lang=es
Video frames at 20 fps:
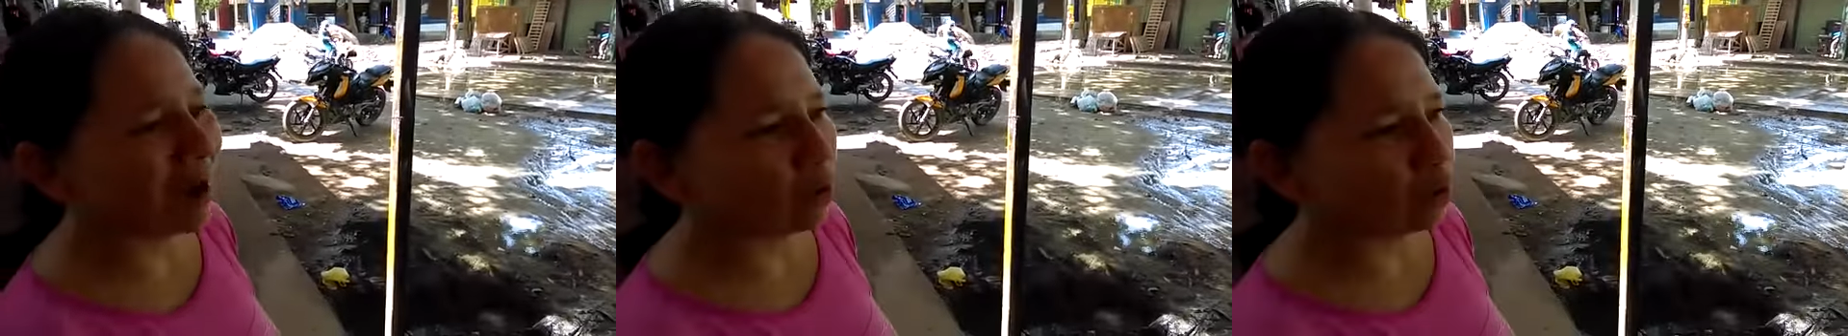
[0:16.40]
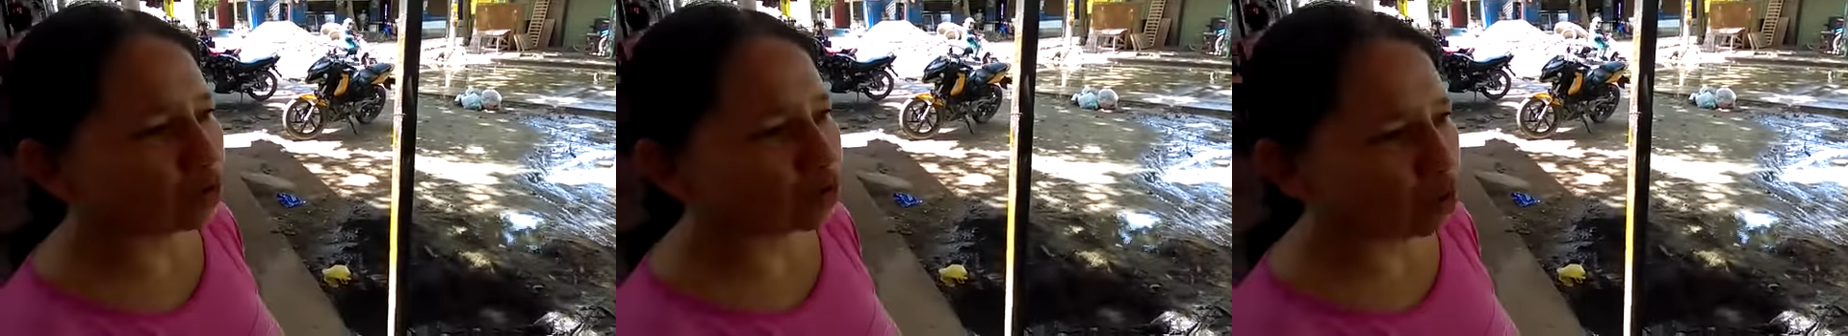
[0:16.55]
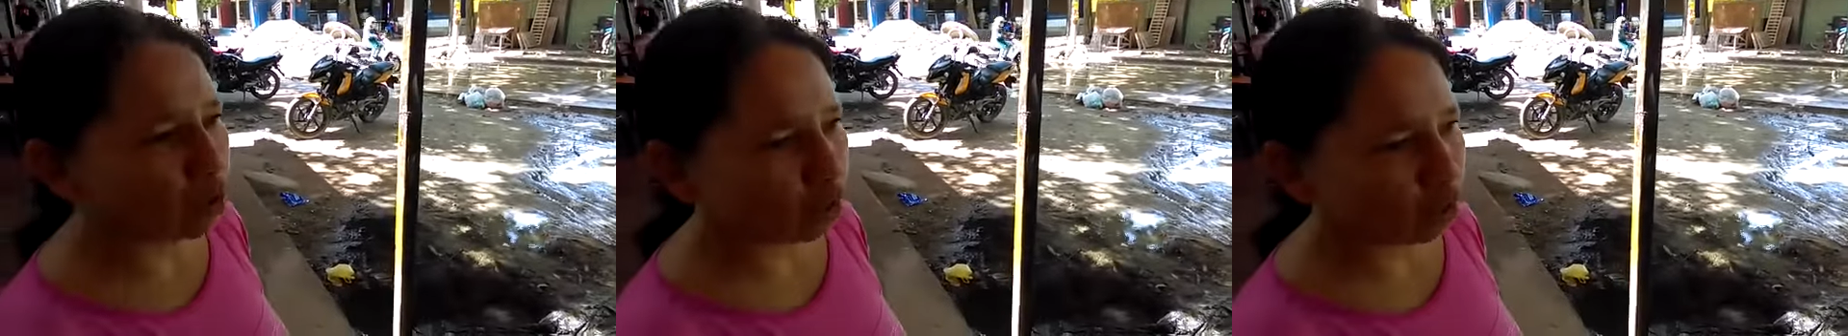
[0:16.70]

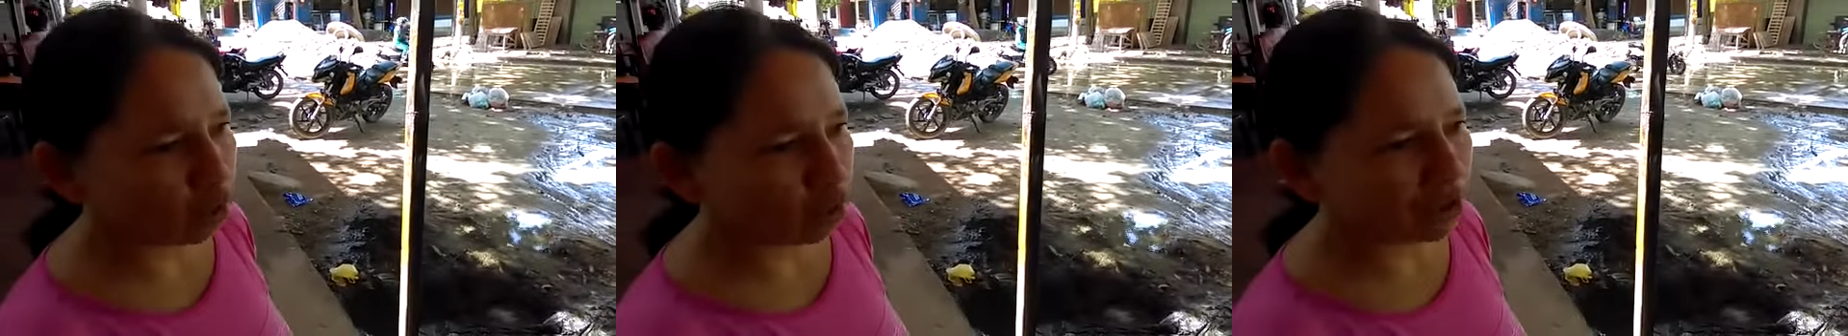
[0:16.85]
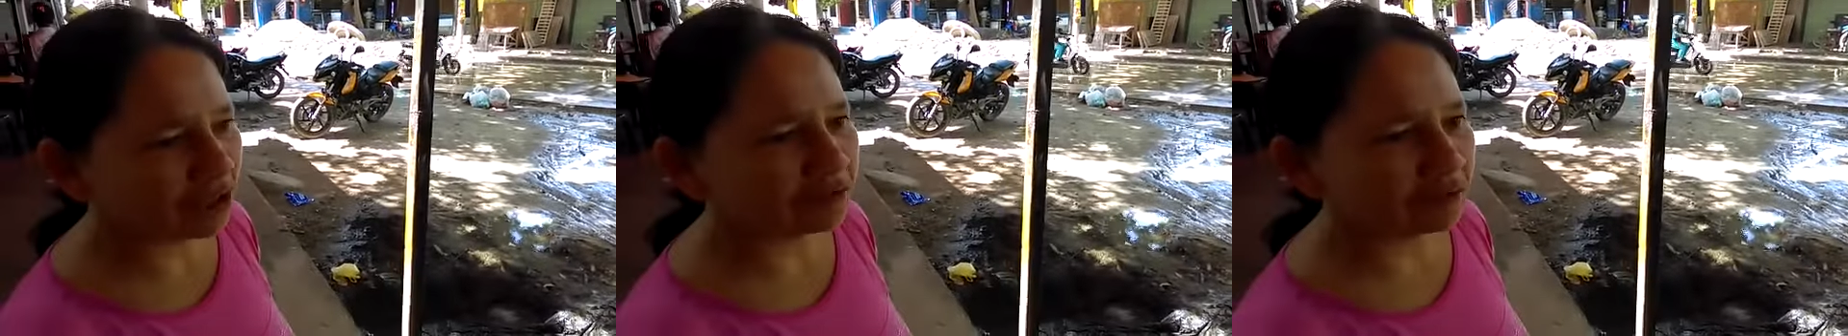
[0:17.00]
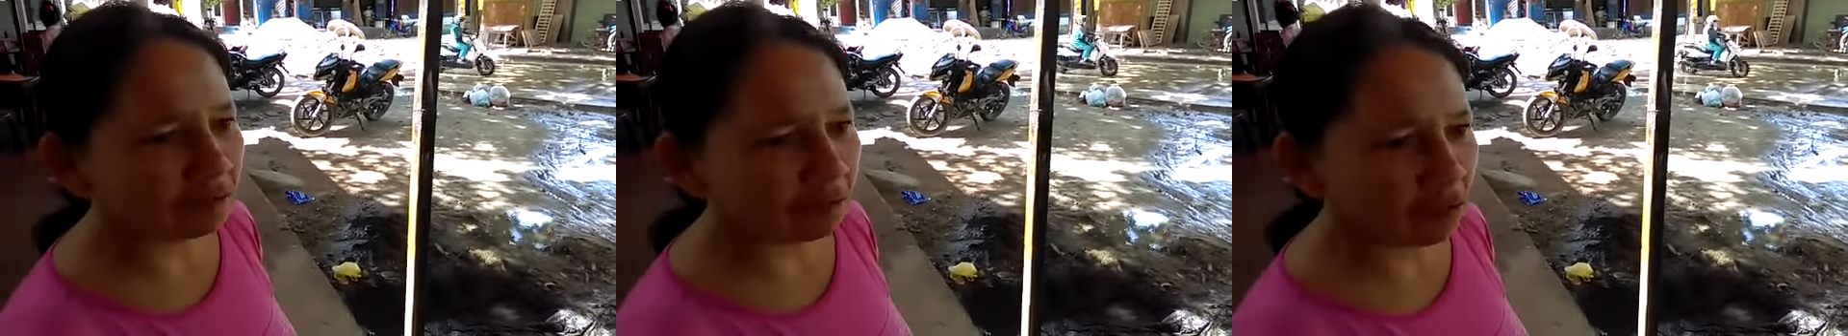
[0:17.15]
malos
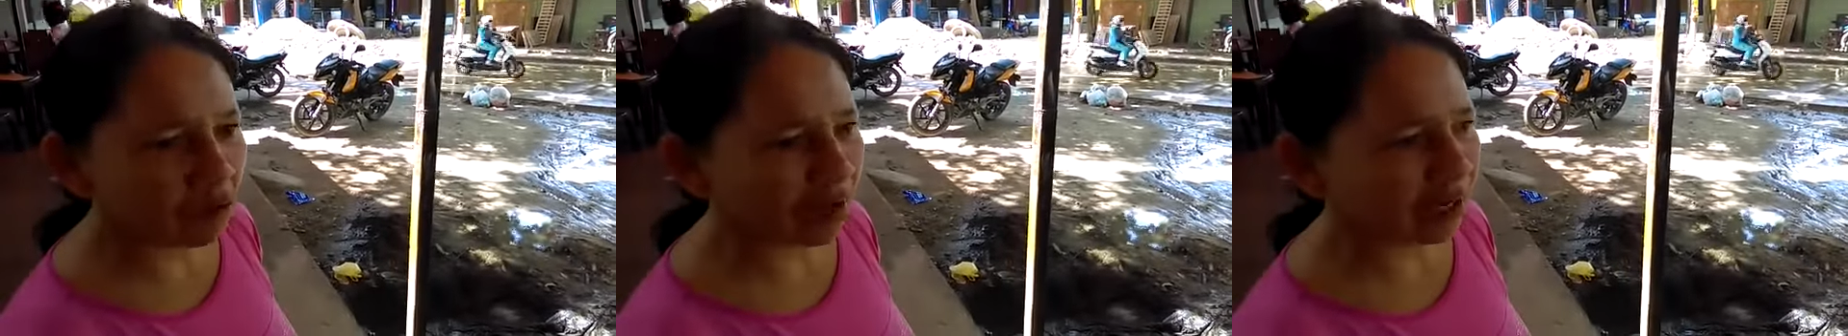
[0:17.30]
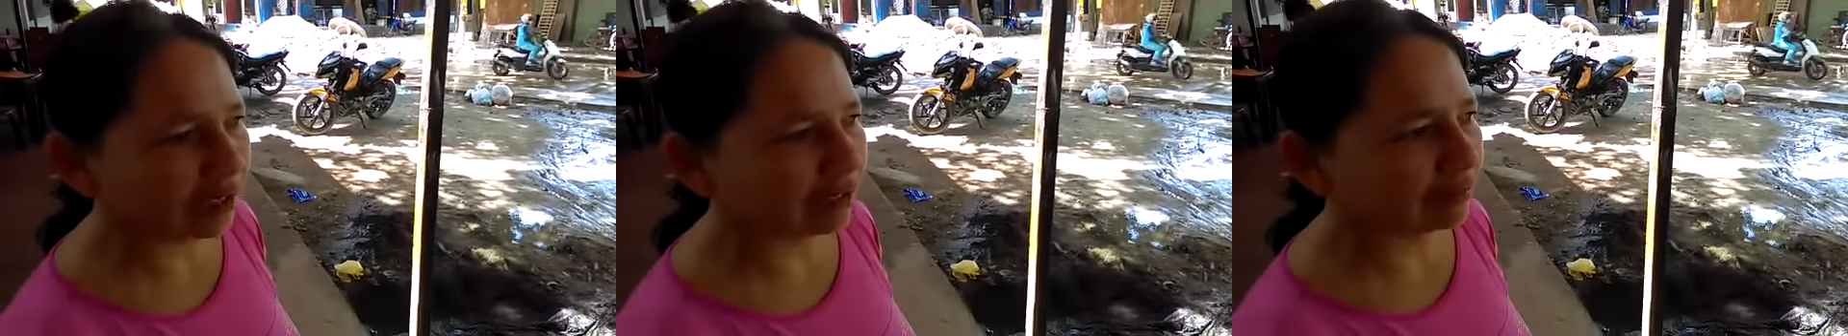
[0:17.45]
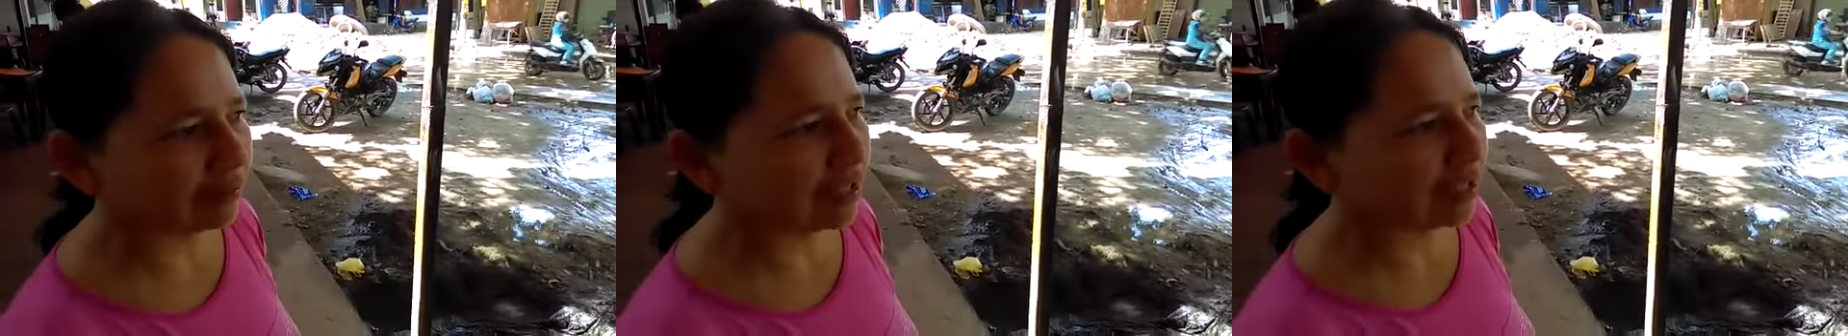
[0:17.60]
olores
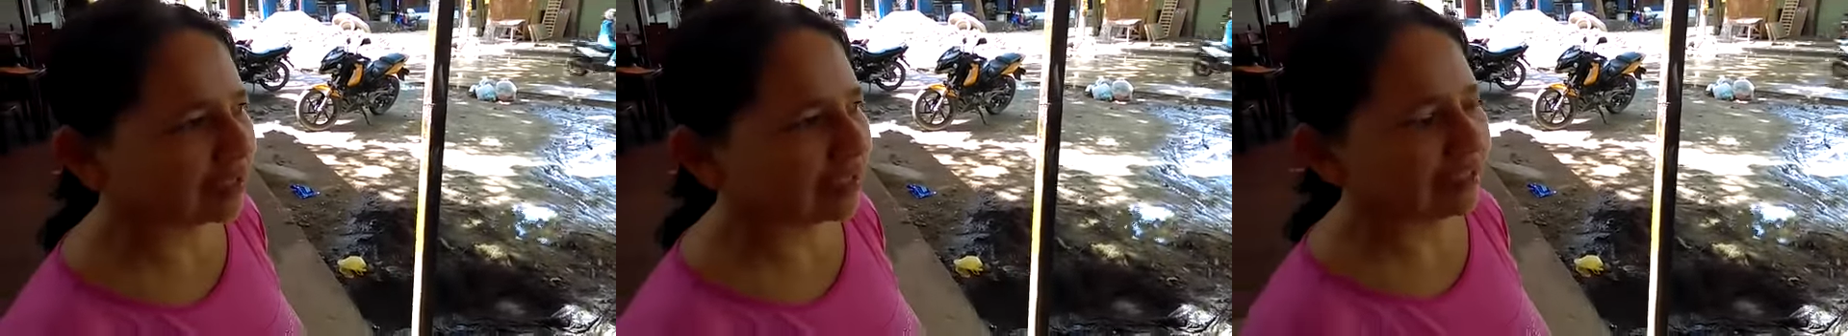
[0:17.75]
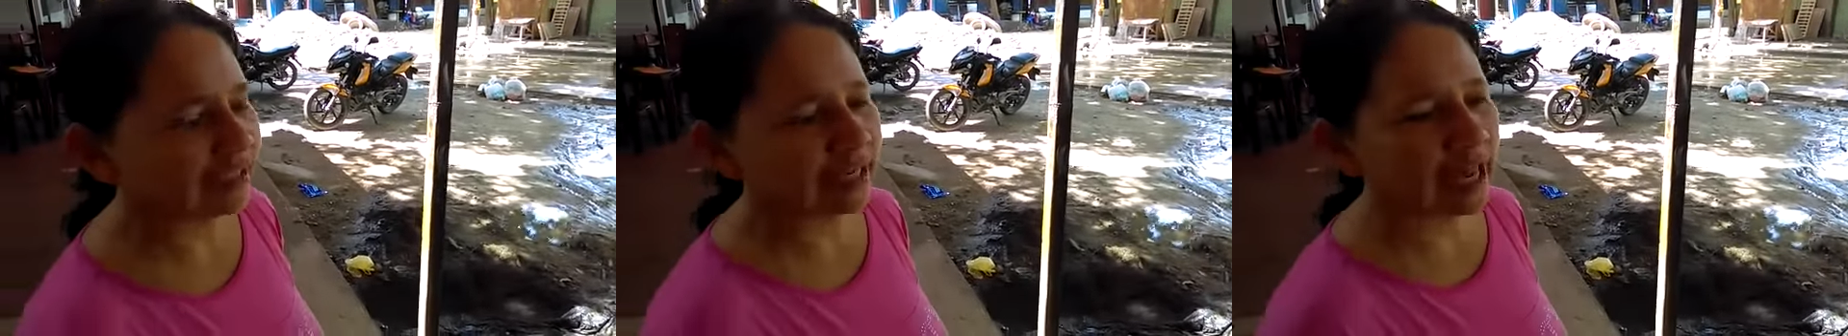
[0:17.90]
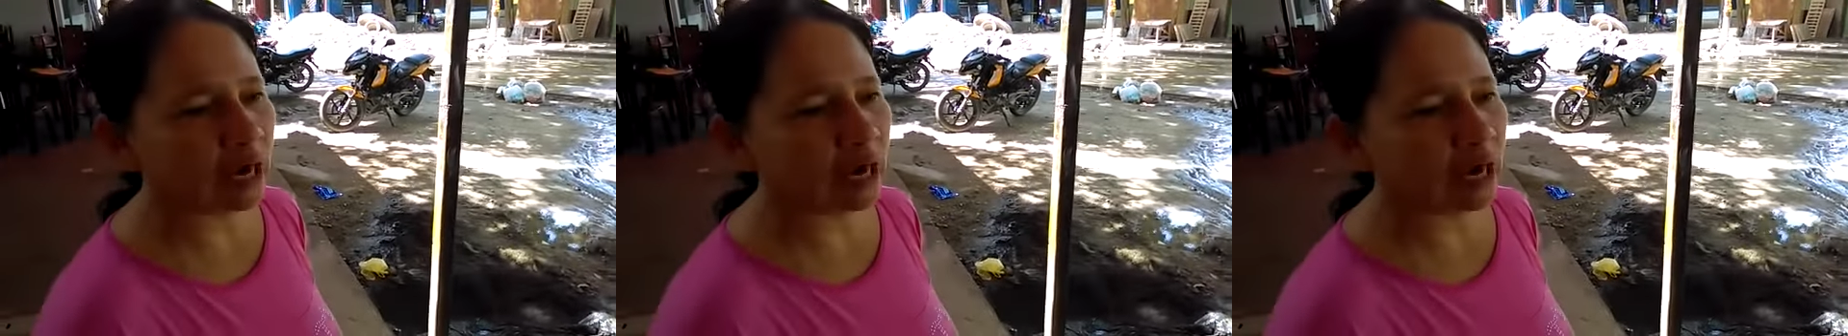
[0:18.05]
fuertes,